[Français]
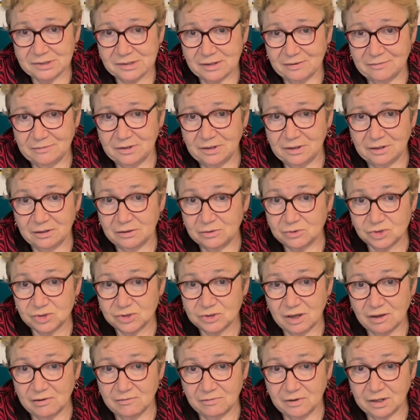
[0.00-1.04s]
C'est-à-dire, je
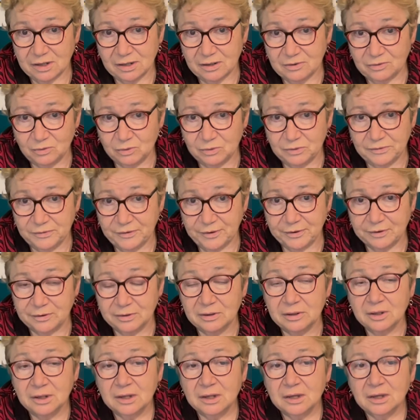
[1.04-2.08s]
travaillais tout le
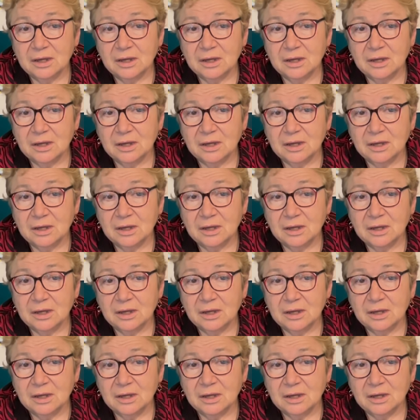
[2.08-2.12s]
temps.